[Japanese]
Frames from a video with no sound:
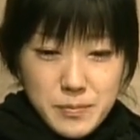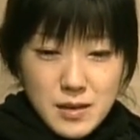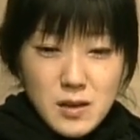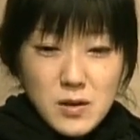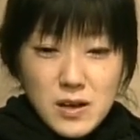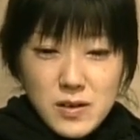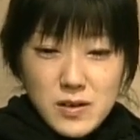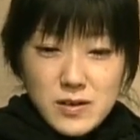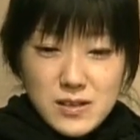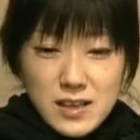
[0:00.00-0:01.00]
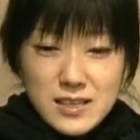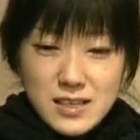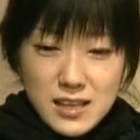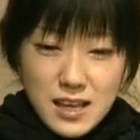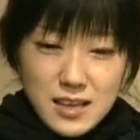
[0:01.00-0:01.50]
なんとなく馴
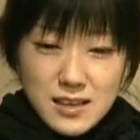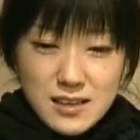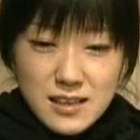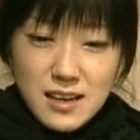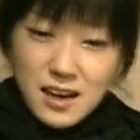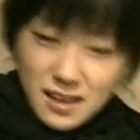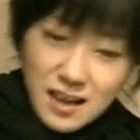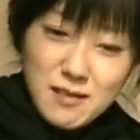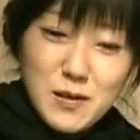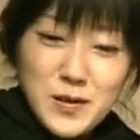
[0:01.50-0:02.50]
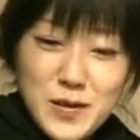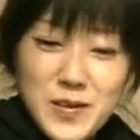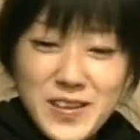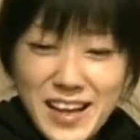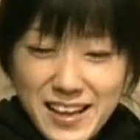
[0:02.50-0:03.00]
染んできたかなという
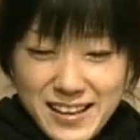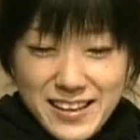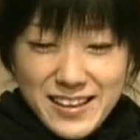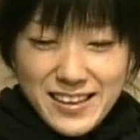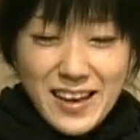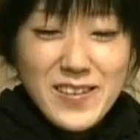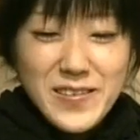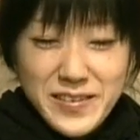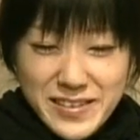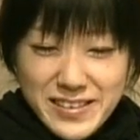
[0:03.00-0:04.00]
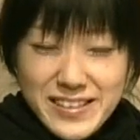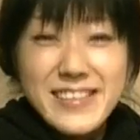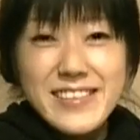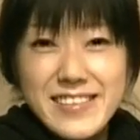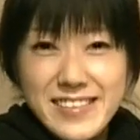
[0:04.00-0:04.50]
ような役
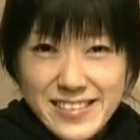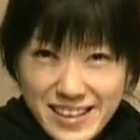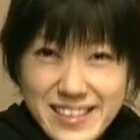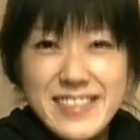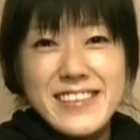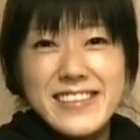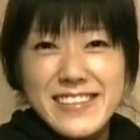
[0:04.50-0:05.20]
です